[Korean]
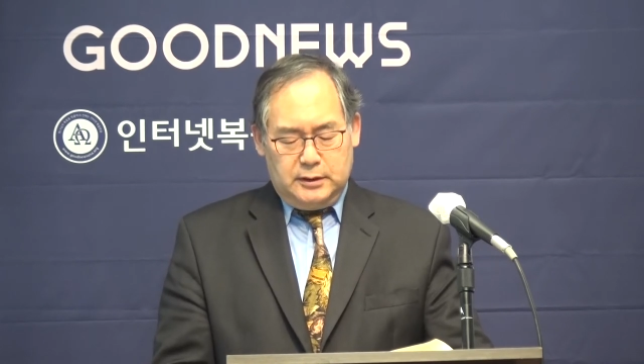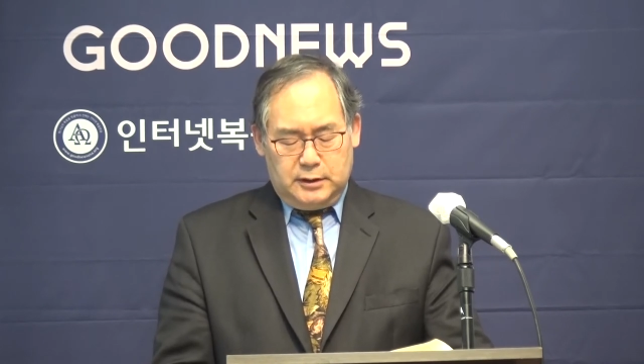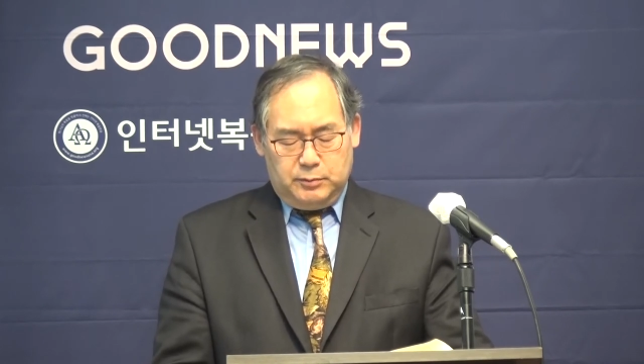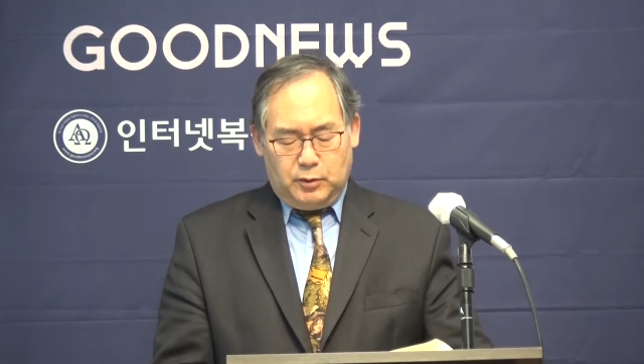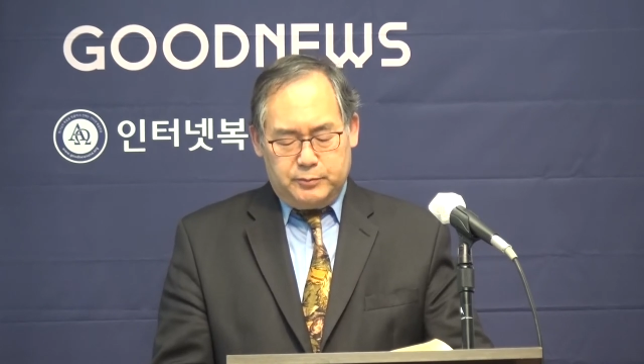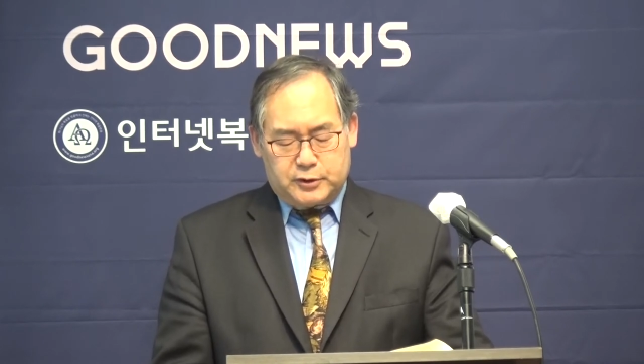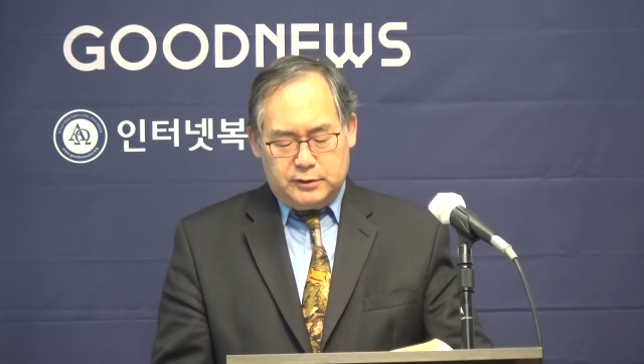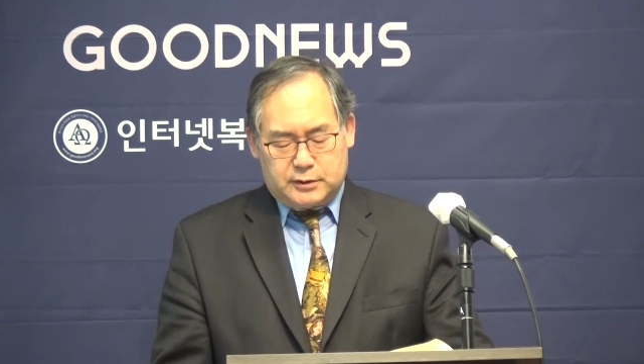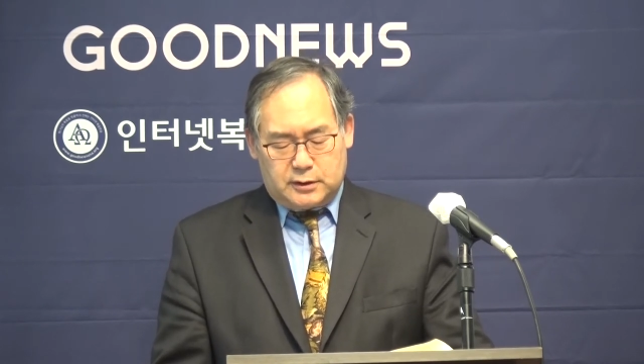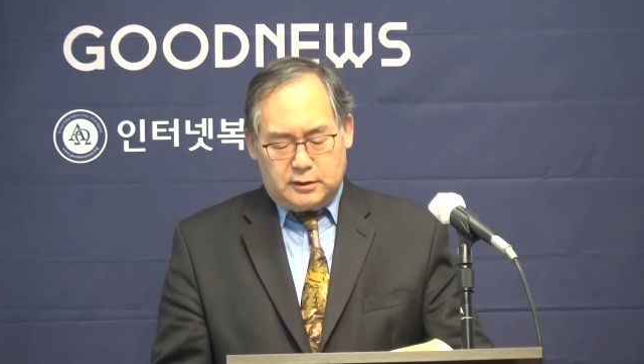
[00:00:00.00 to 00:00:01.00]
이 몸
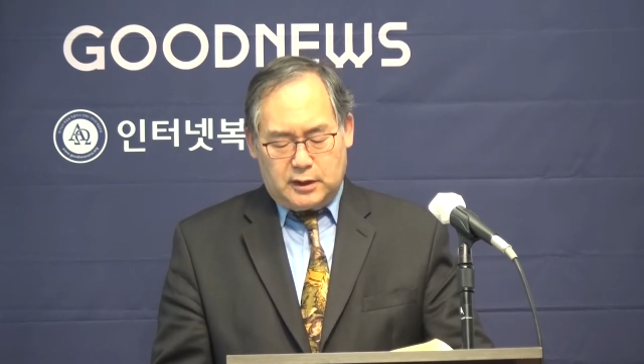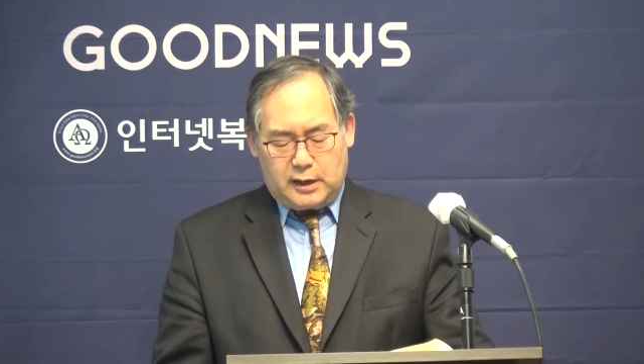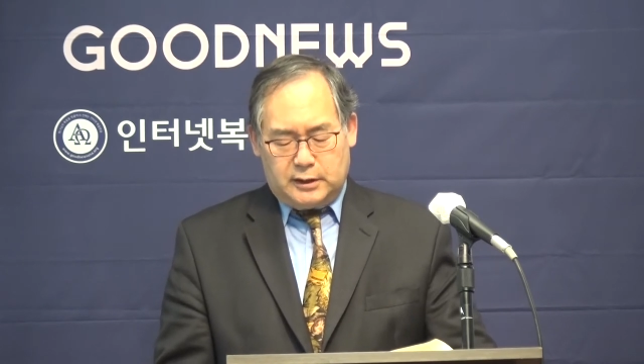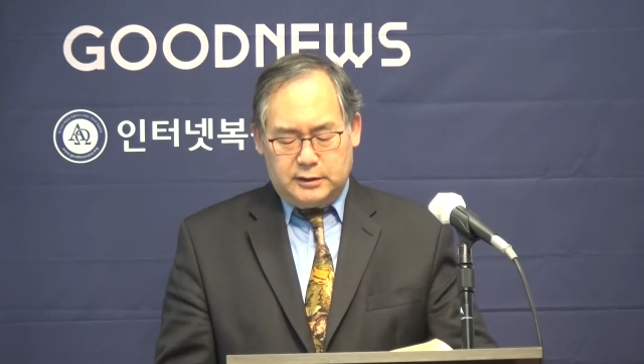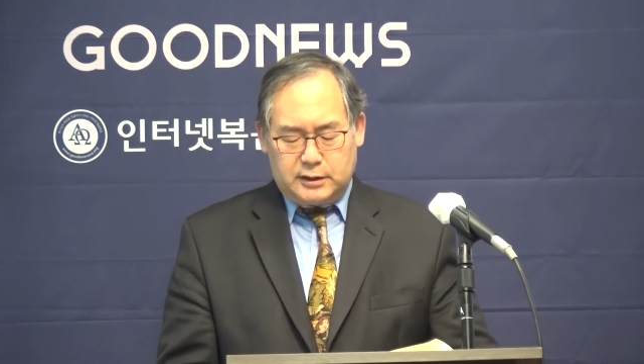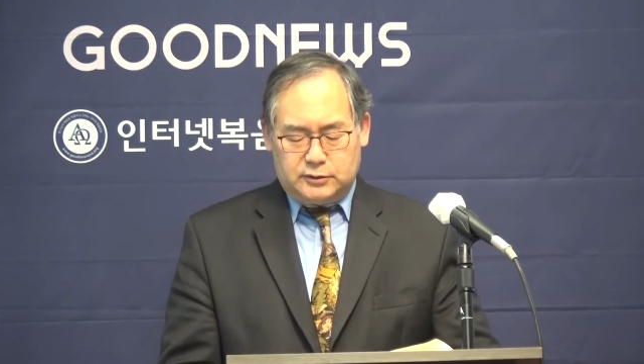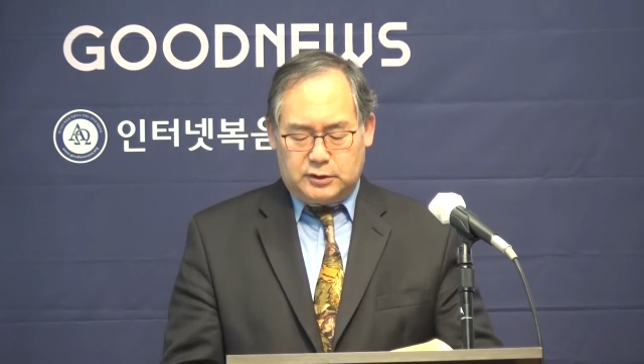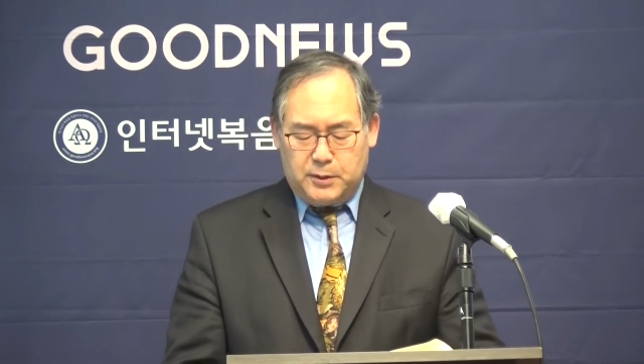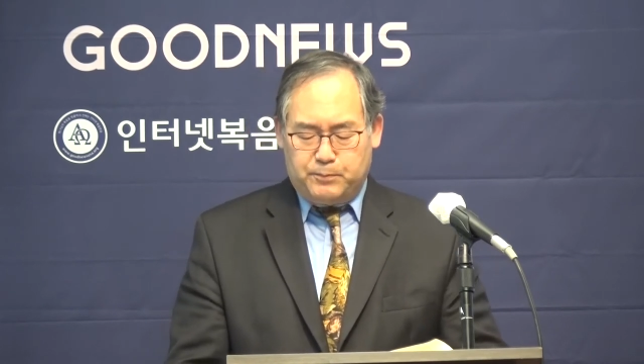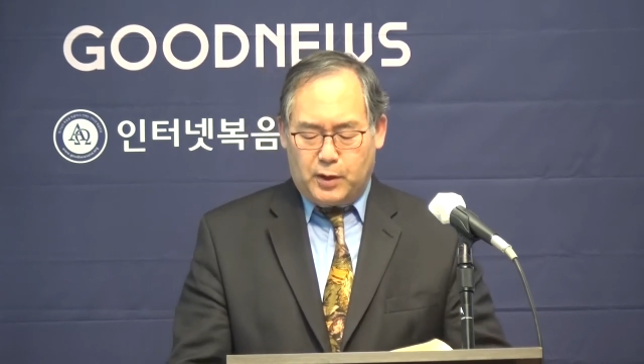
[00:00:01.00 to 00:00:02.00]
전체를 하나님께서
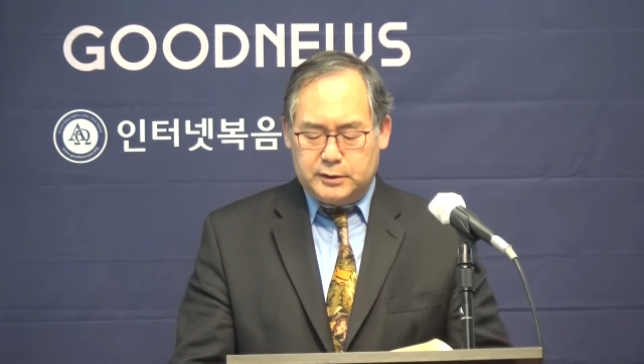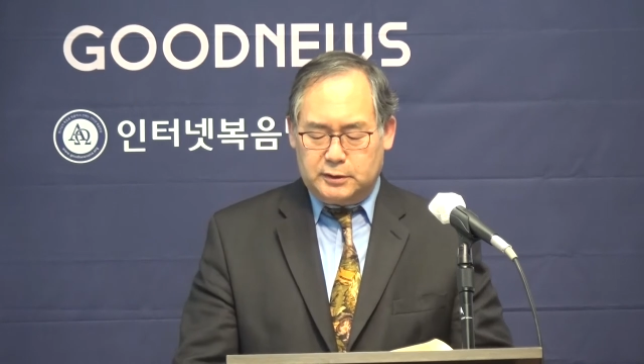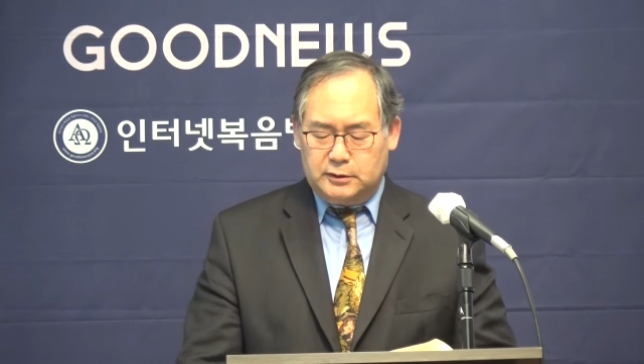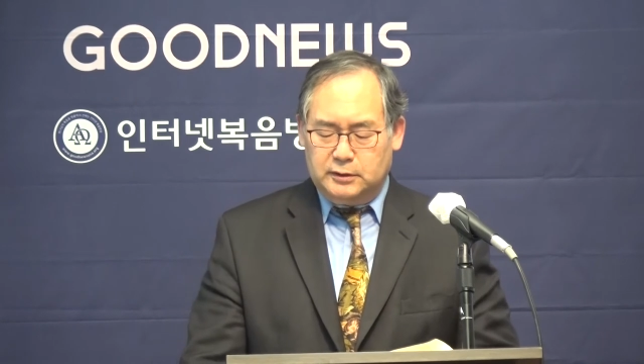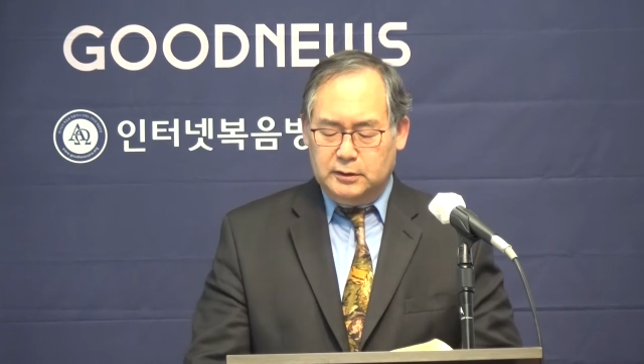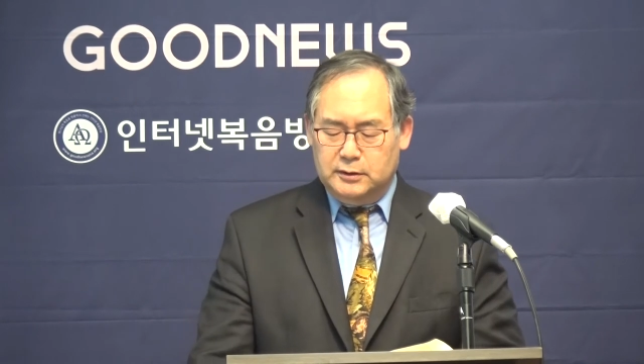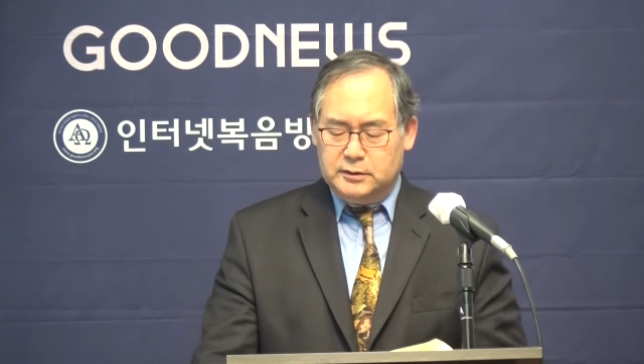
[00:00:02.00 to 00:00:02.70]
기뻐하시는